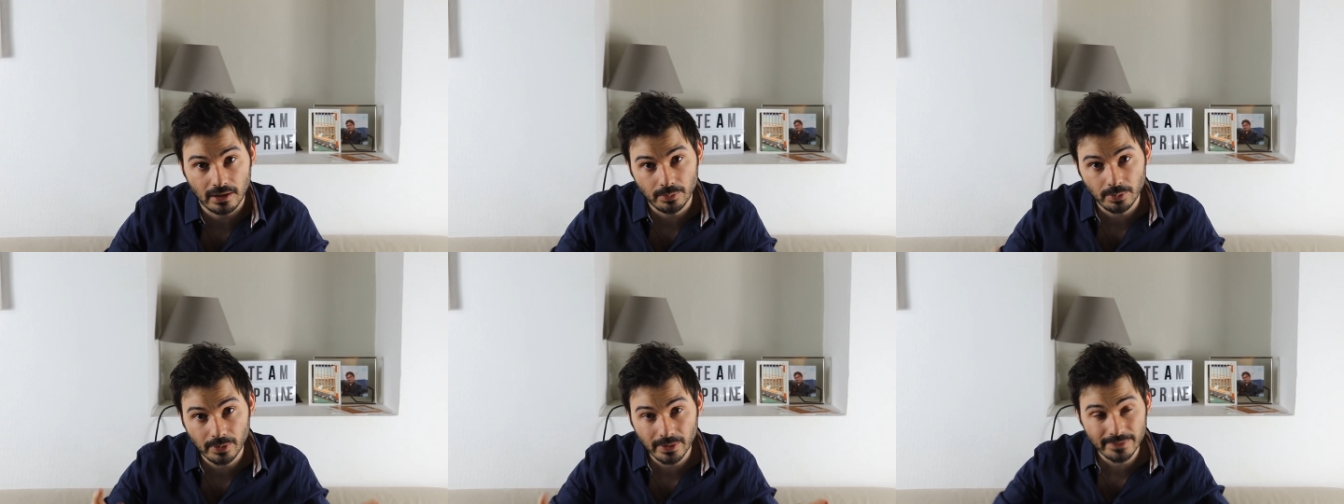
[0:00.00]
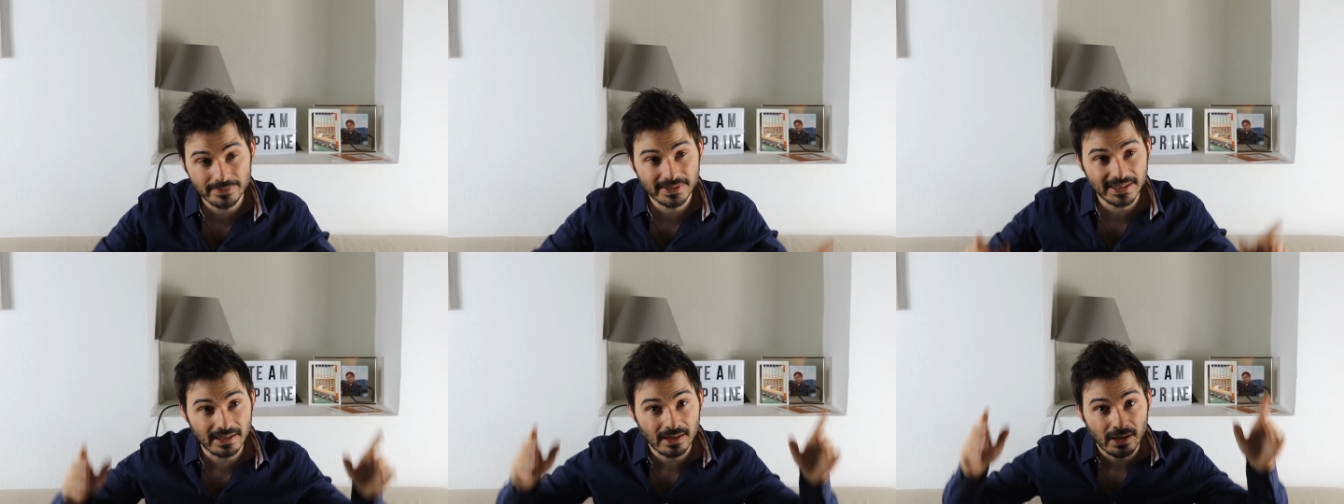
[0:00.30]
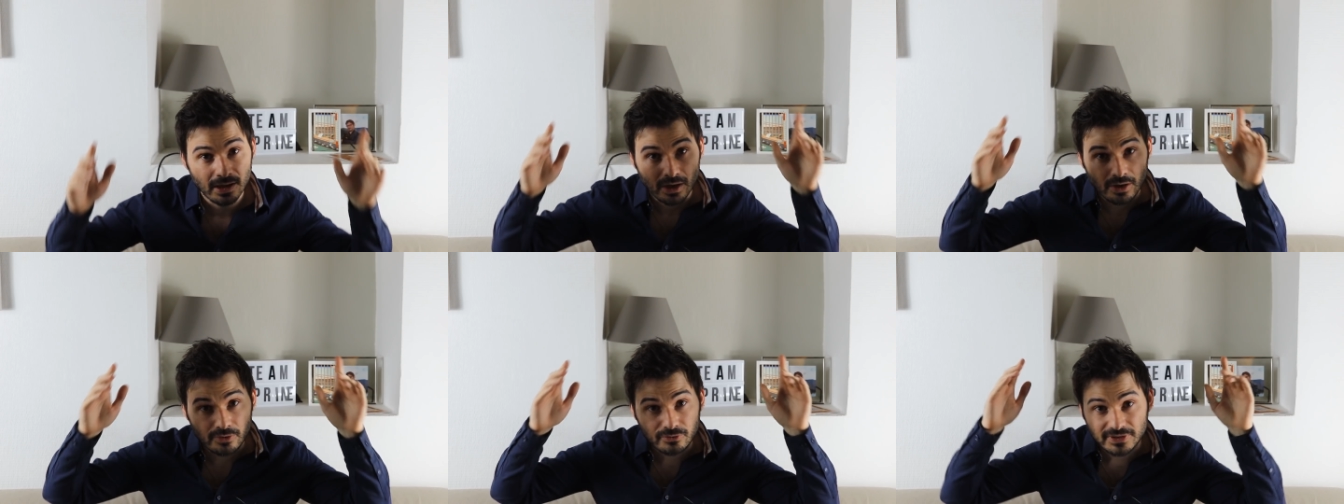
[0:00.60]
Le problème, c'est
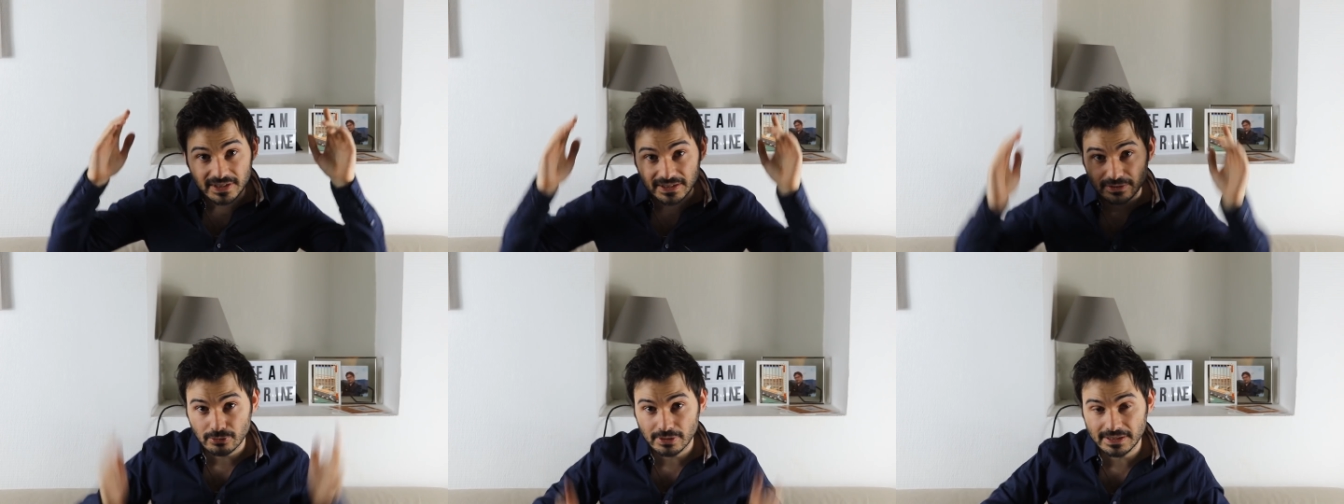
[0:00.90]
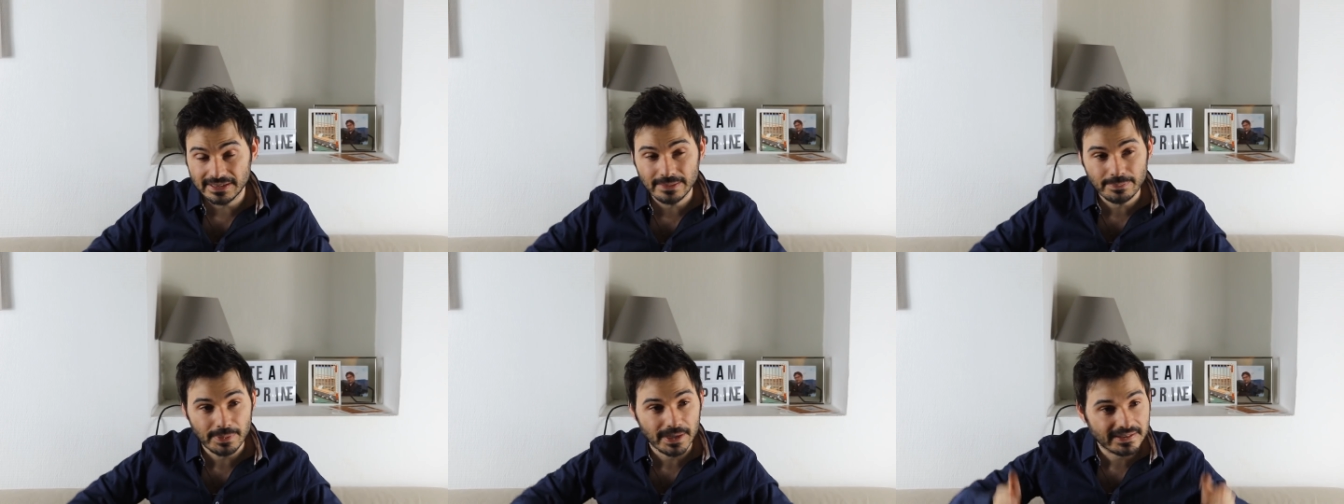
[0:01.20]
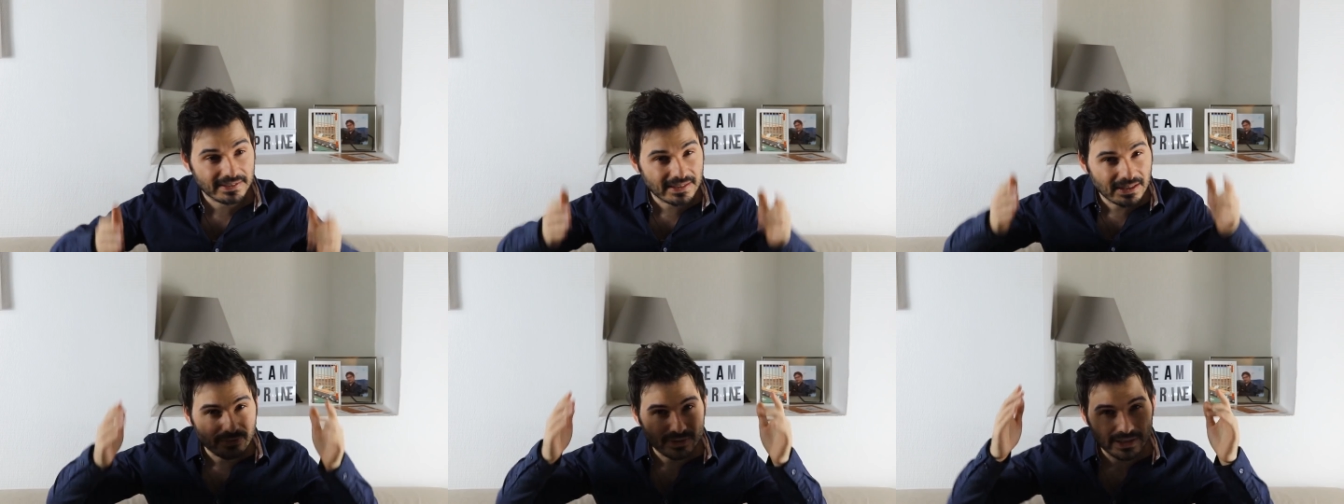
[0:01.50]
vous sexualisez pas assez,